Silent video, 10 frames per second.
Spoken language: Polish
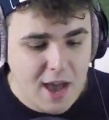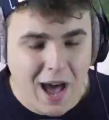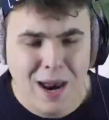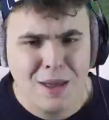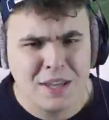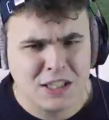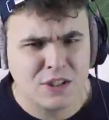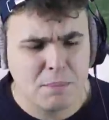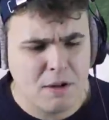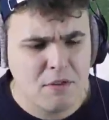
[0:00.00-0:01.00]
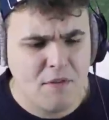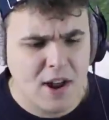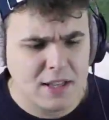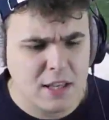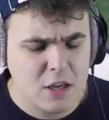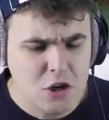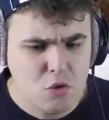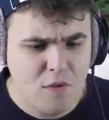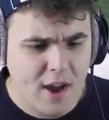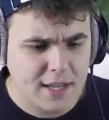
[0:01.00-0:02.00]
Ale jest naprawdę warty
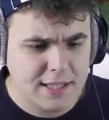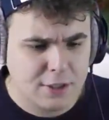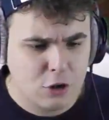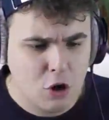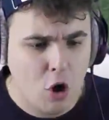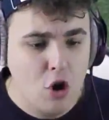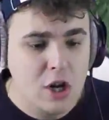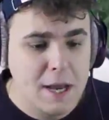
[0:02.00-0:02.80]
uwagi, dlatego go